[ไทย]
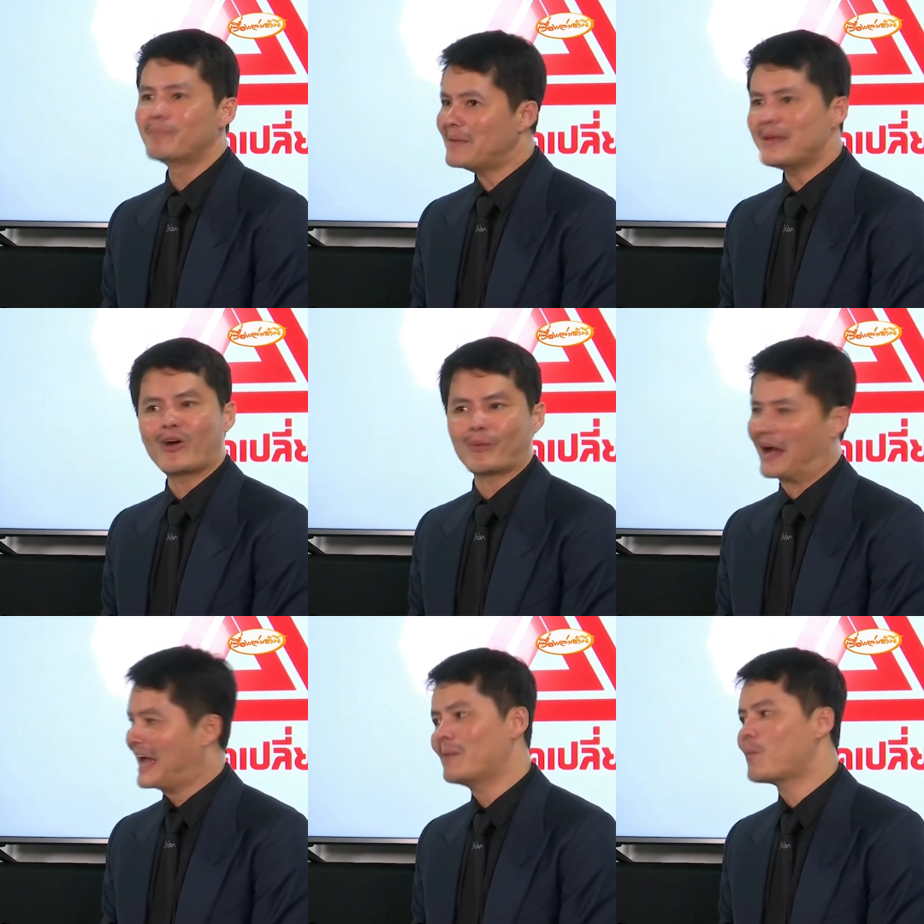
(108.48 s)
มีกฎหมาย
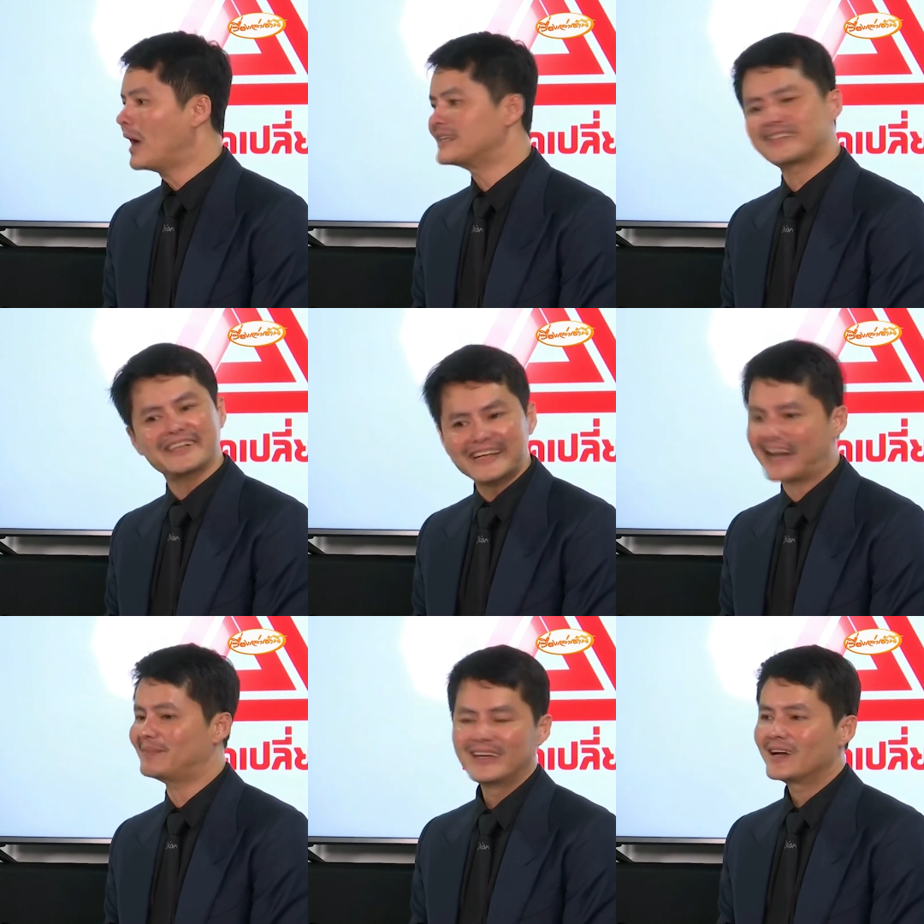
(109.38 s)
ห้ามกว้านซื้อนะค
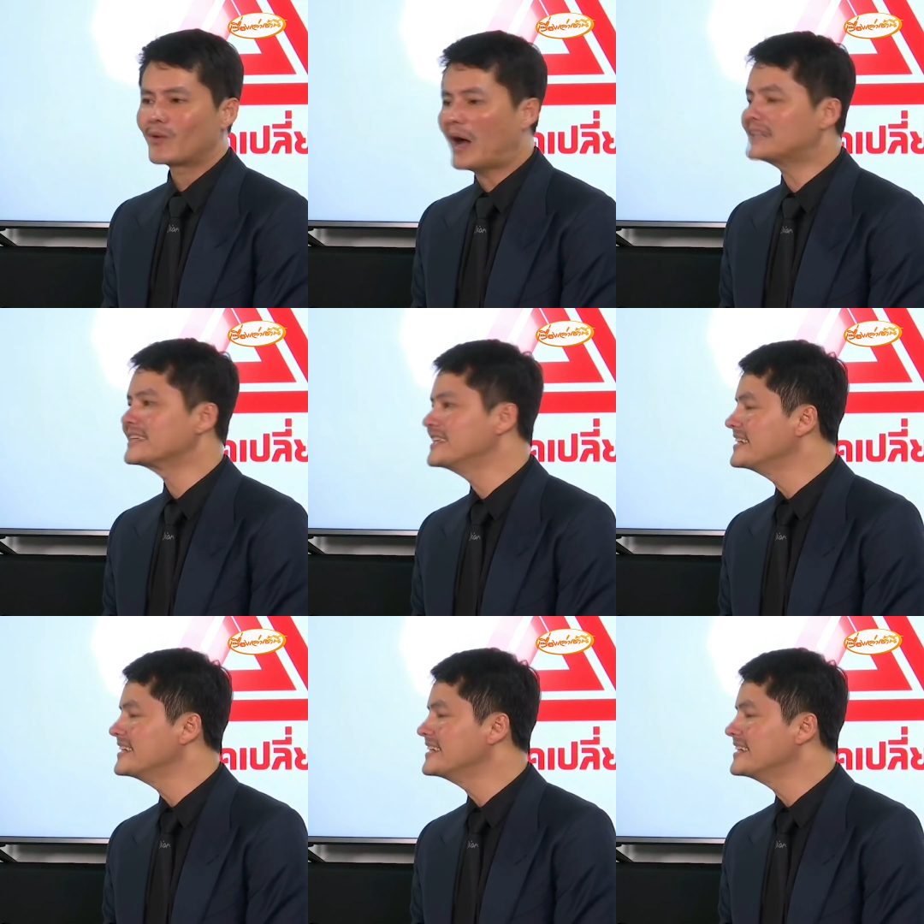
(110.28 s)
รับกว้านซื้อ